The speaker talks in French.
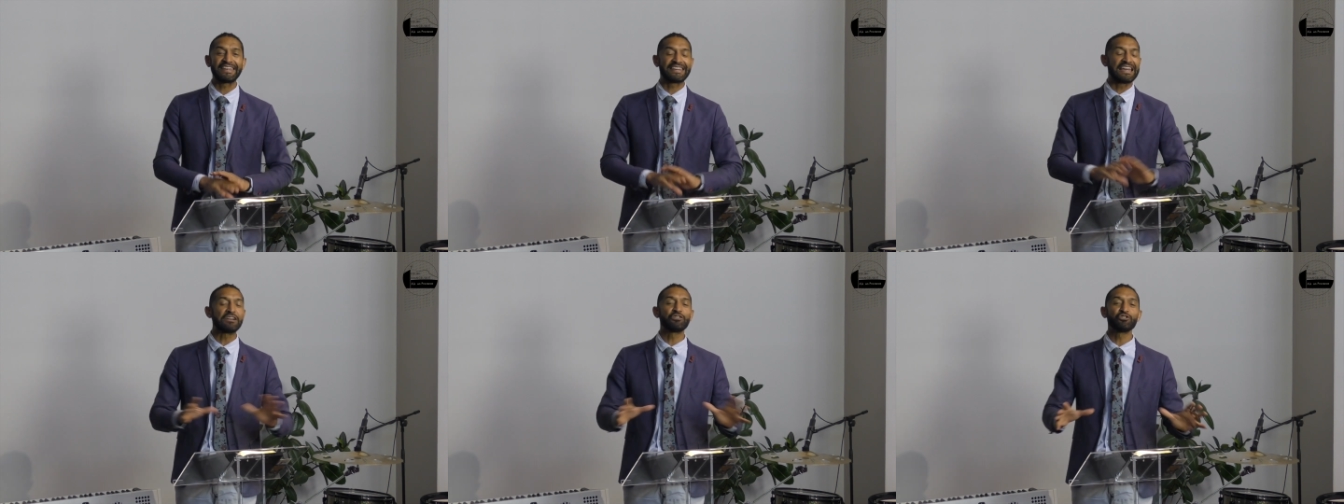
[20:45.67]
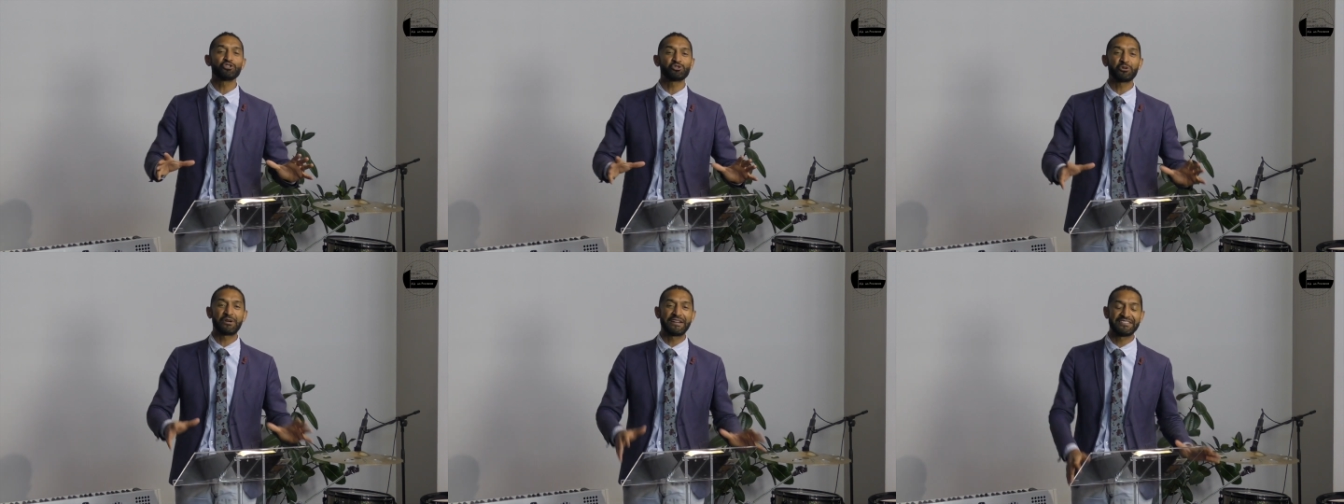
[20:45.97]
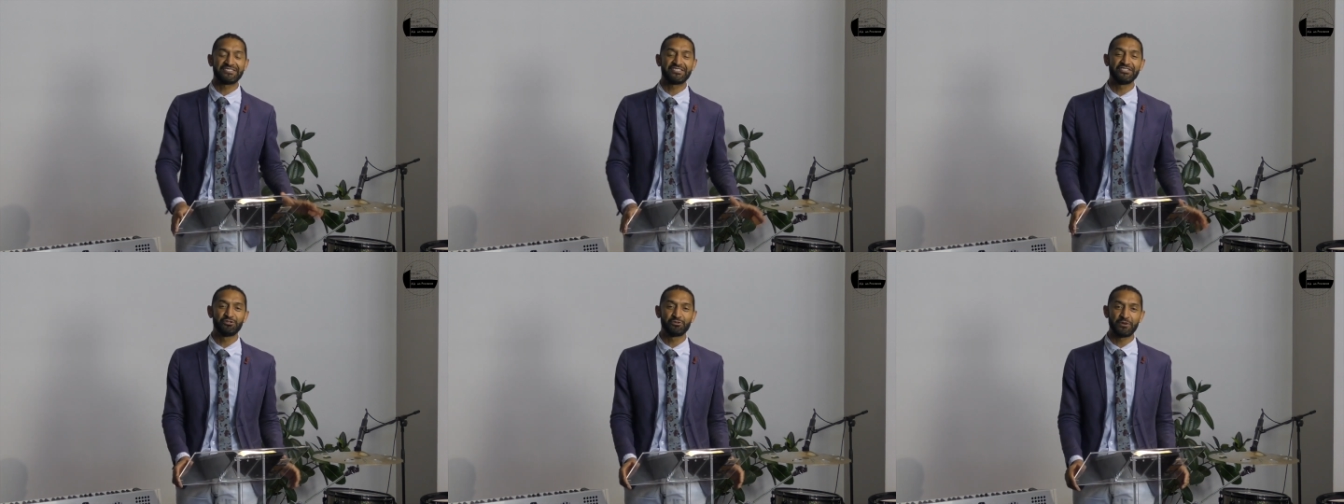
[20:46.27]
quelle que soit la
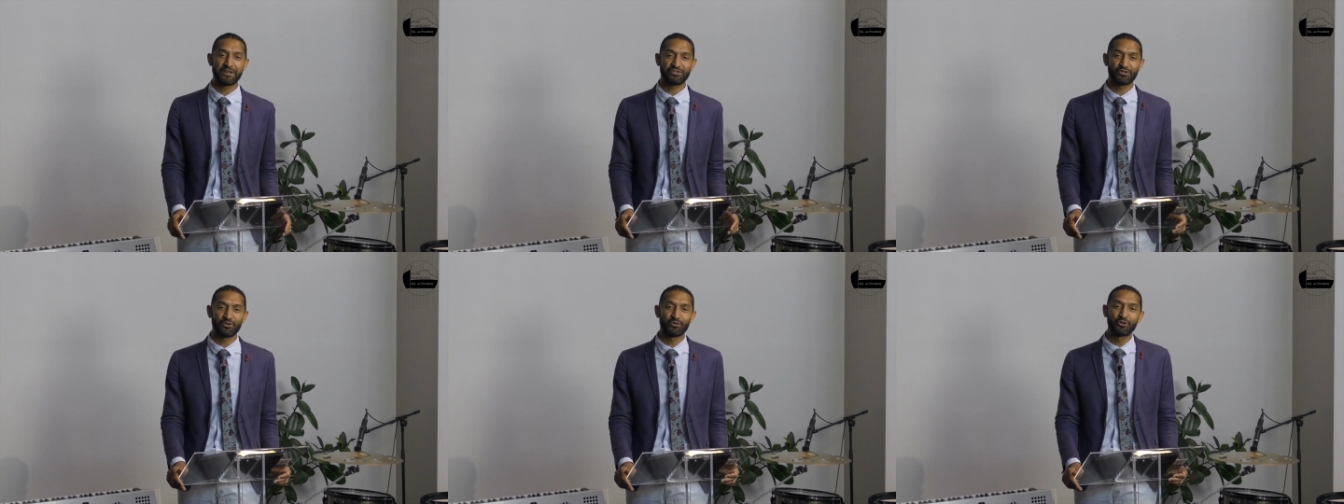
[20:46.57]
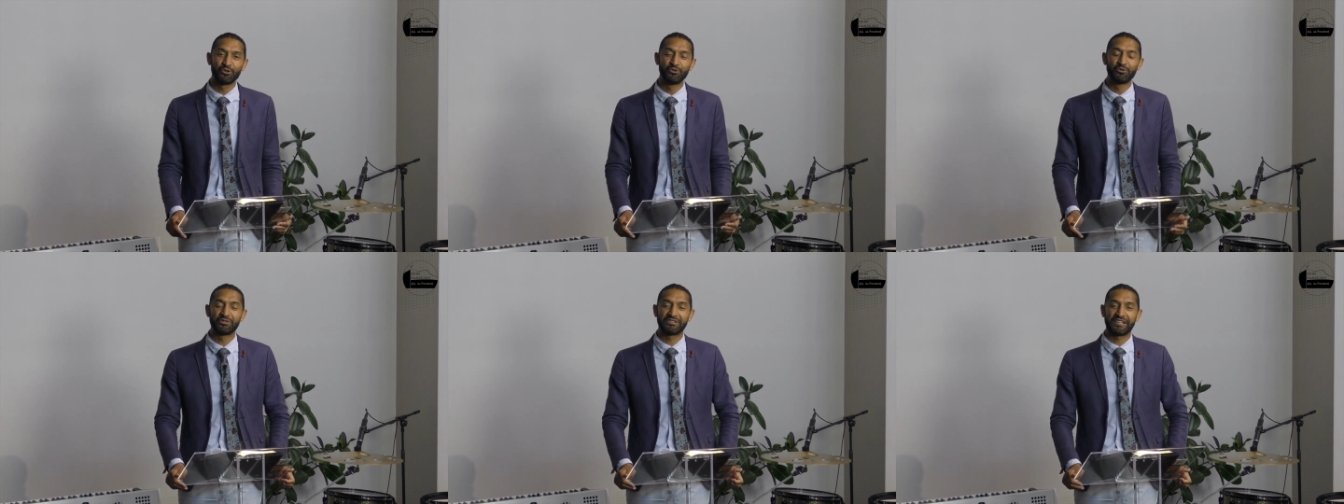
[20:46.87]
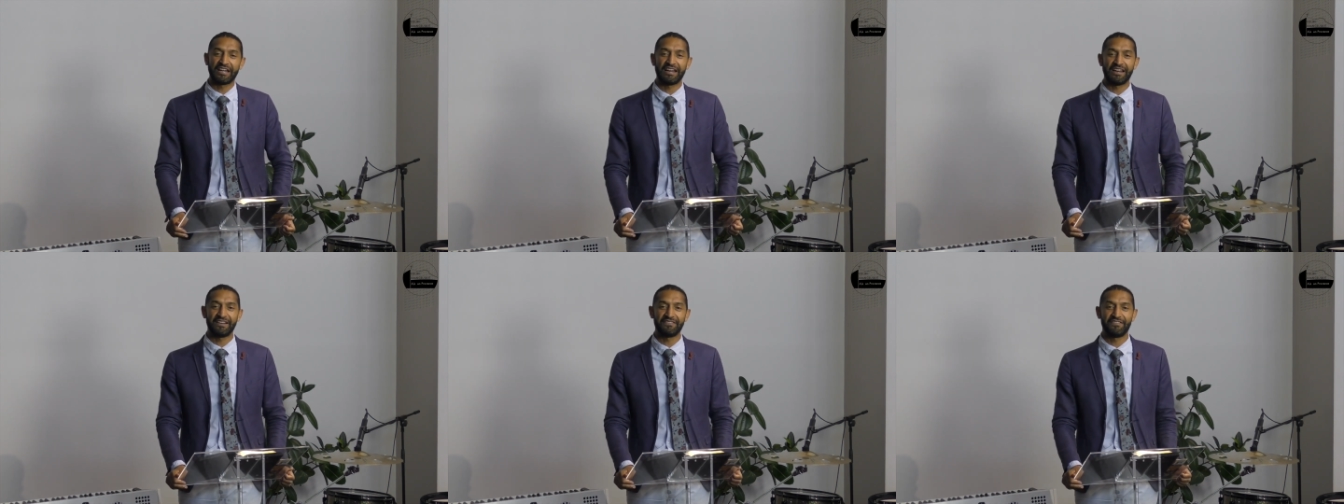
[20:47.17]
situation que nous
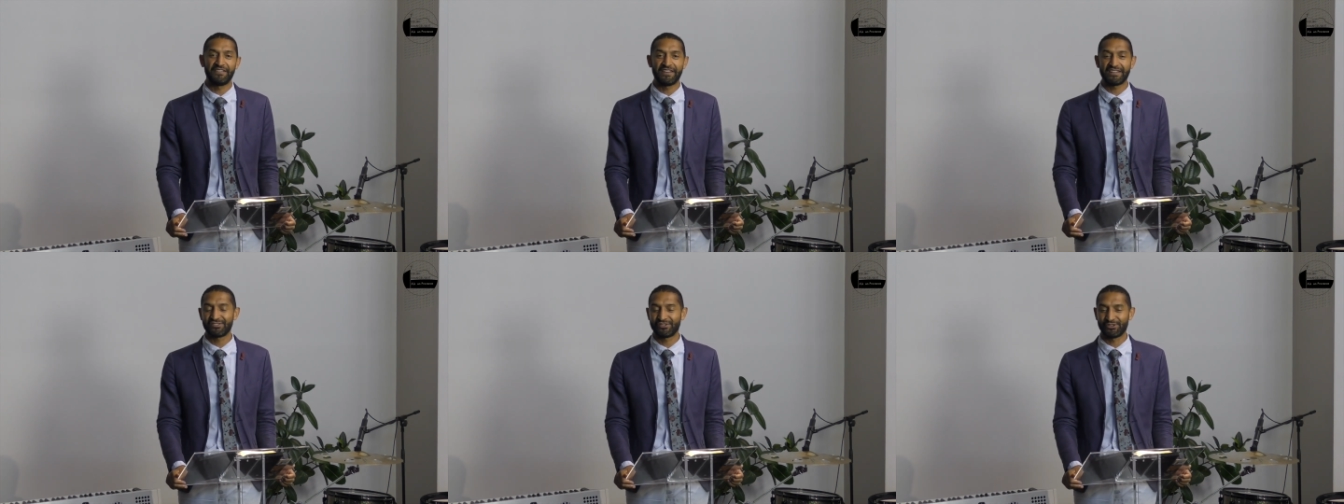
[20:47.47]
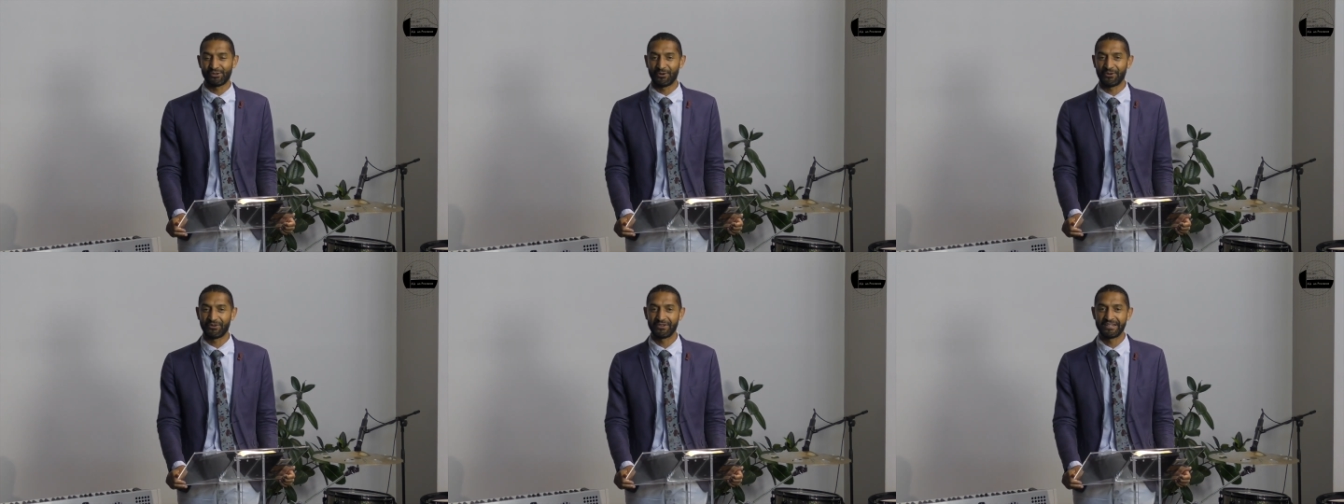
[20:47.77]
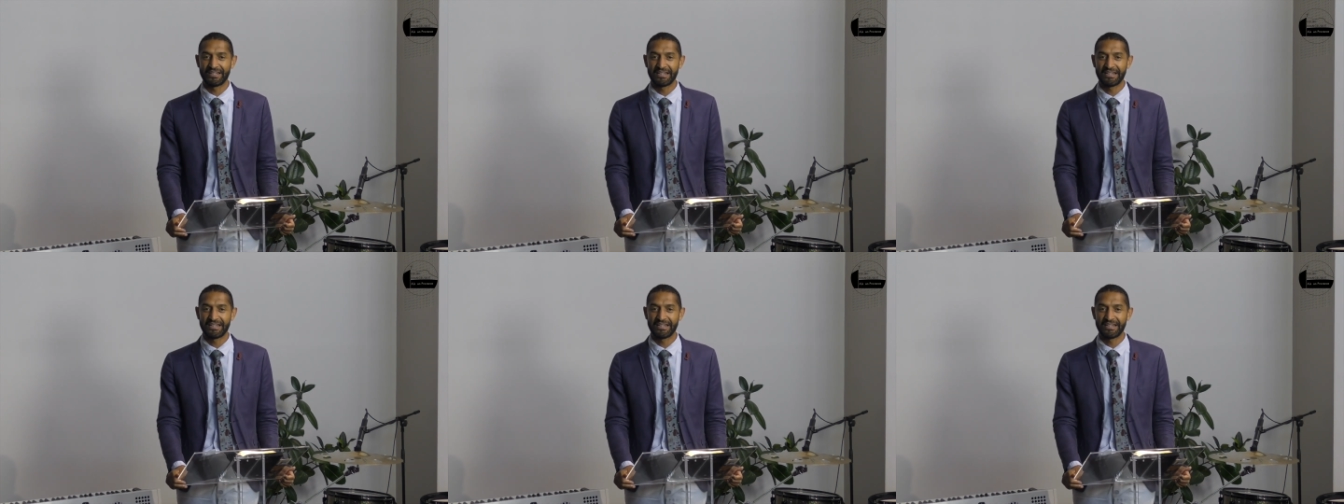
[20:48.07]
traversons.